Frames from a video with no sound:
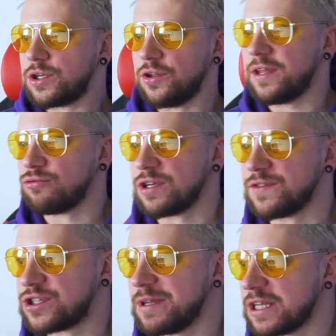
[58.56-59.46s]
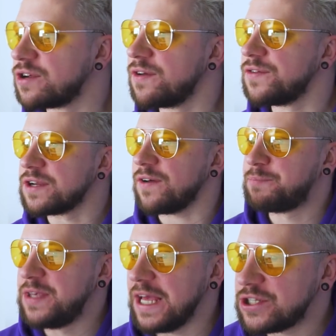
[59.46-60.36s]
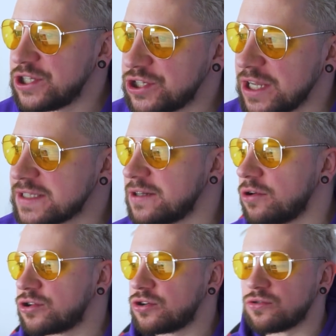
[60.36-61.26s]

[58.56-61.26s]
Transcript: Kto najdłużej wytrzyma na drzewie wygrywa 5000 Lord